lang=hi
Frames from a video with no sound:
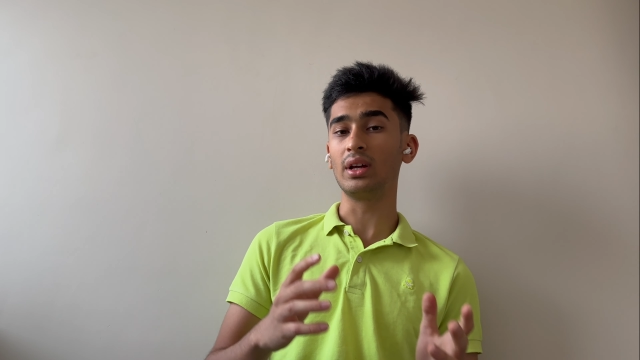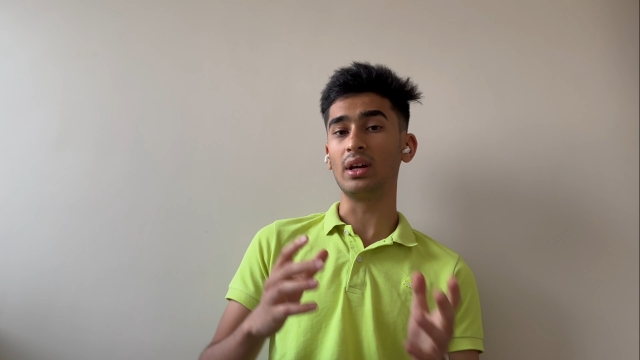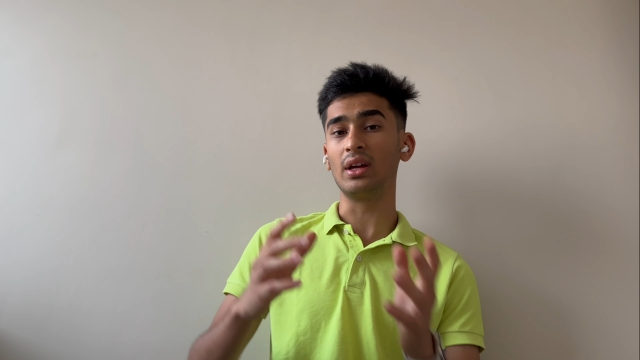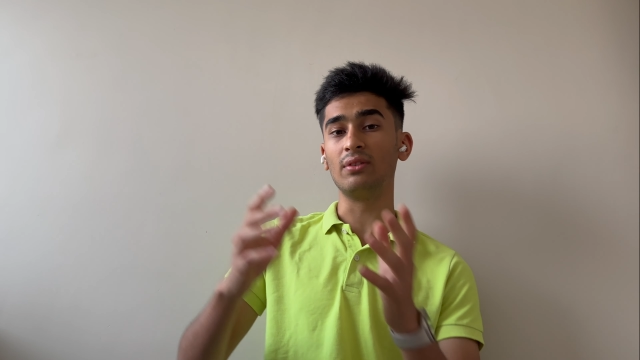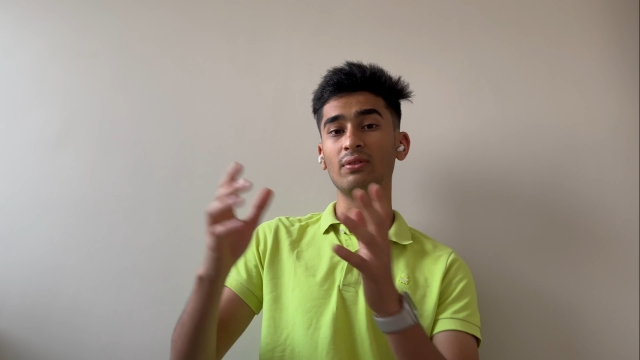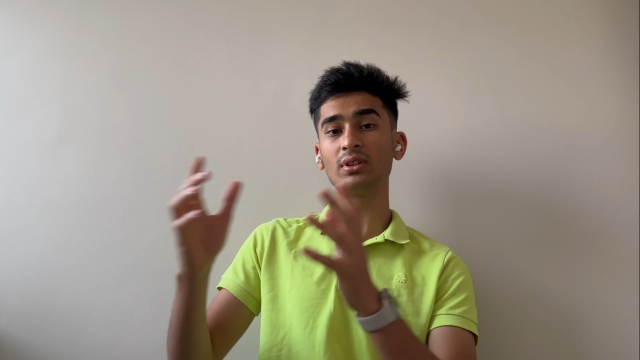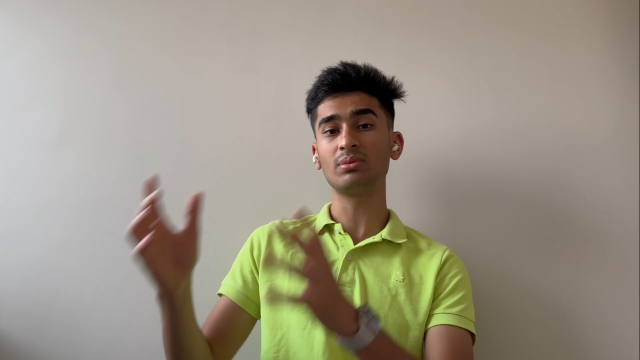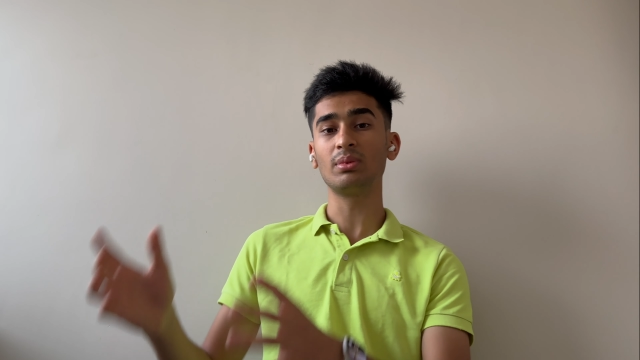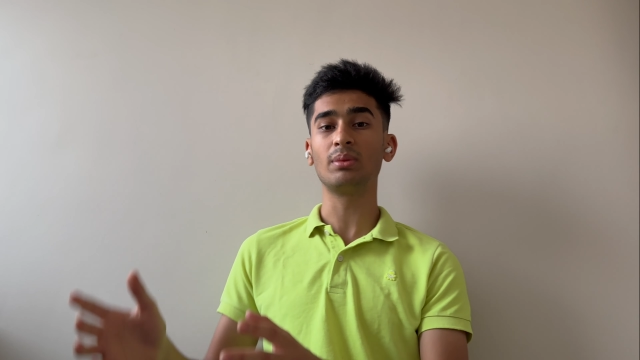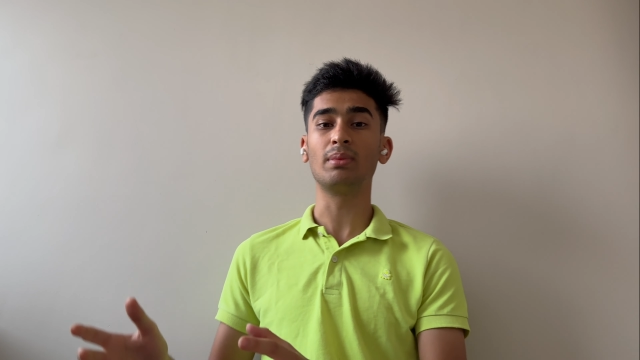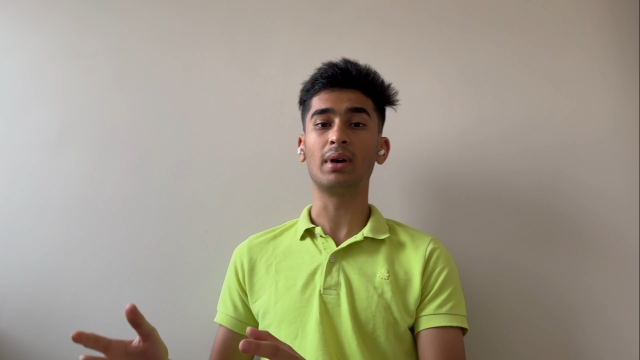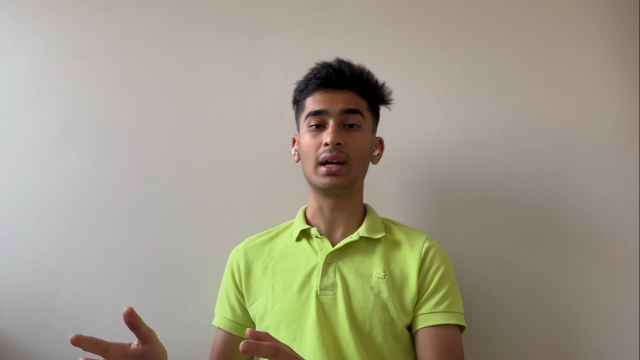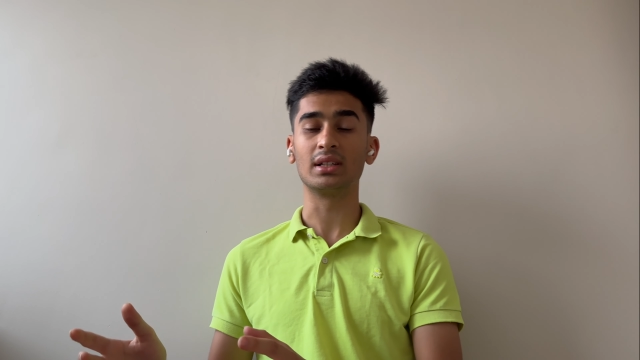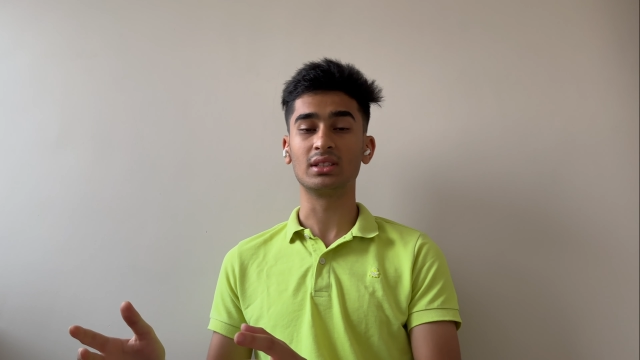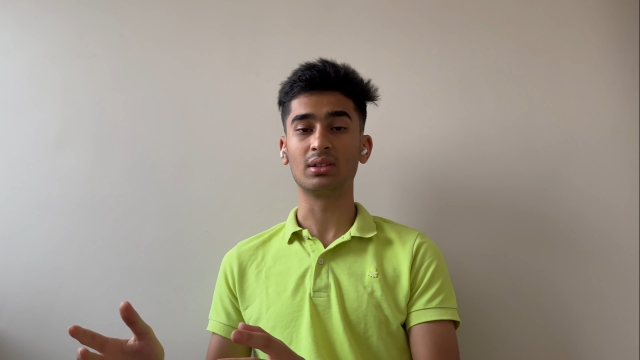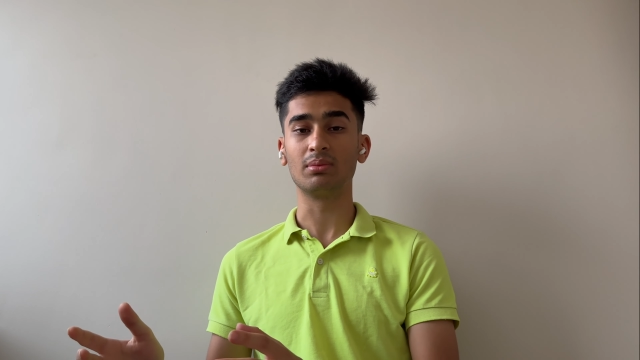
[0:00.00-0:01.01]
इन्वेस्टमेंट
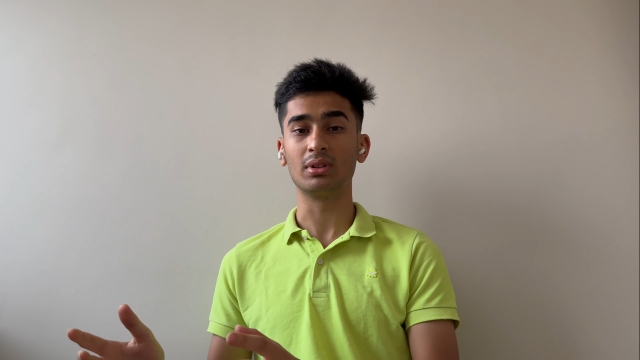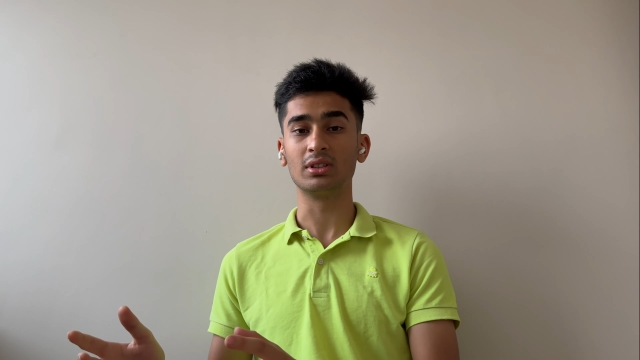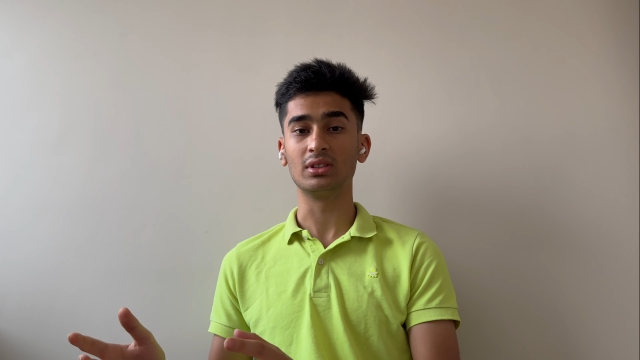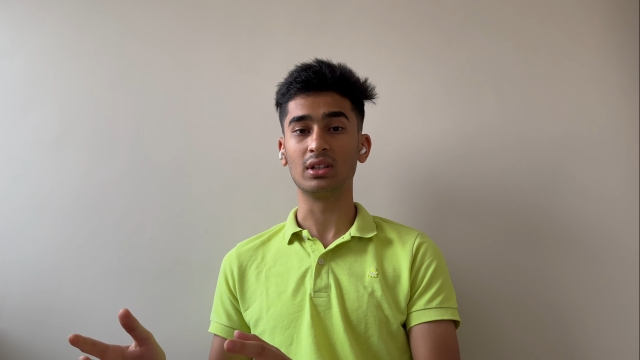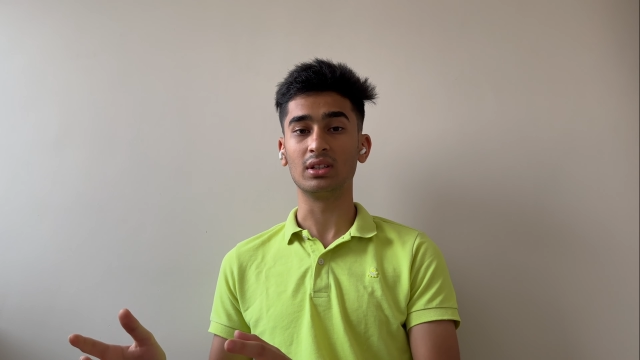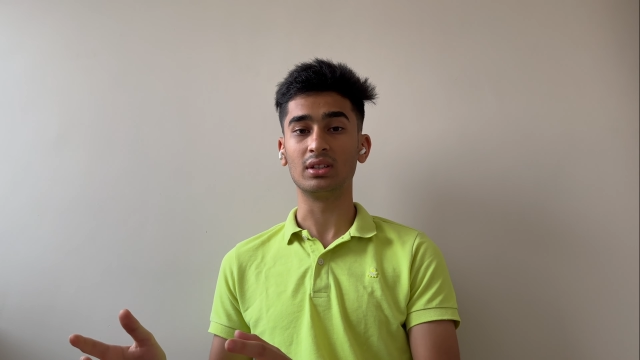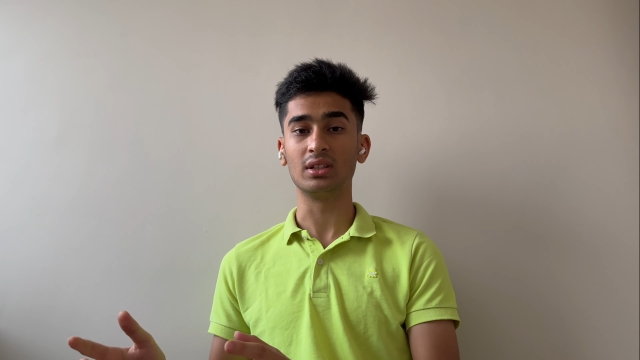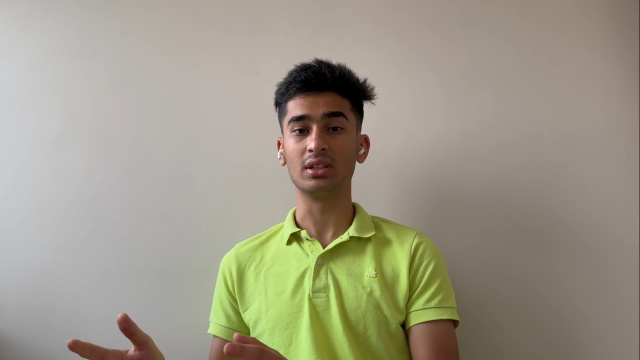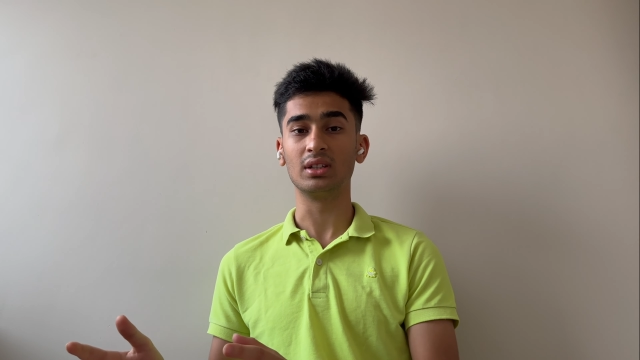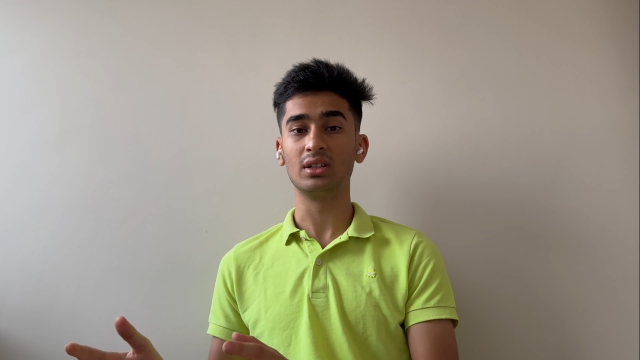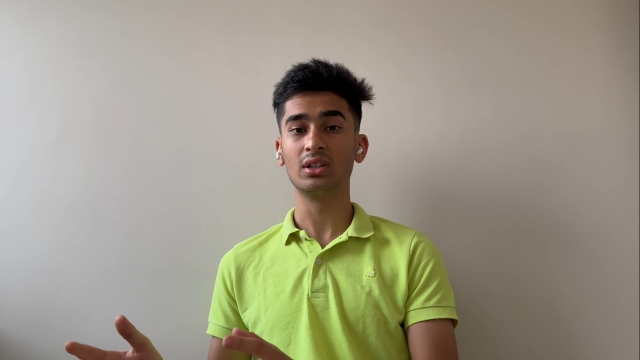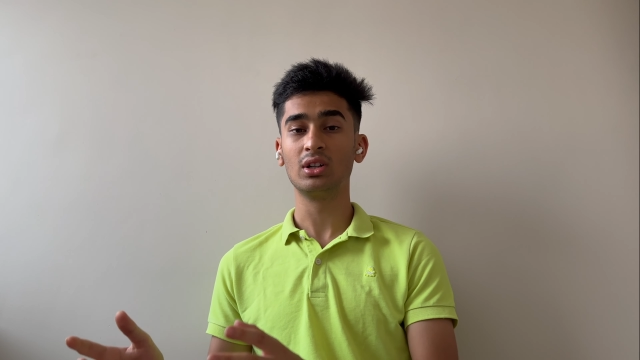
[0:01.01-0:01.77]
बैंक के पास जाती है